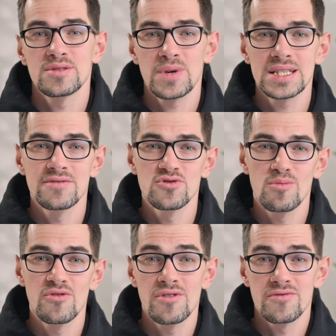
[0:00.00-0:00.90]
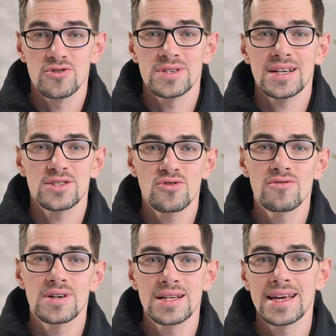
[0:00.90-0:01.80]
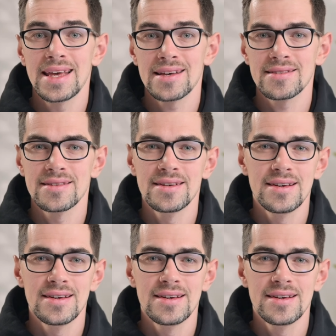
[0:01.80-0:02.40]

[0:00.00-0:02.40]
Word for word: спортивной обуви, вроде кроссовок или кет.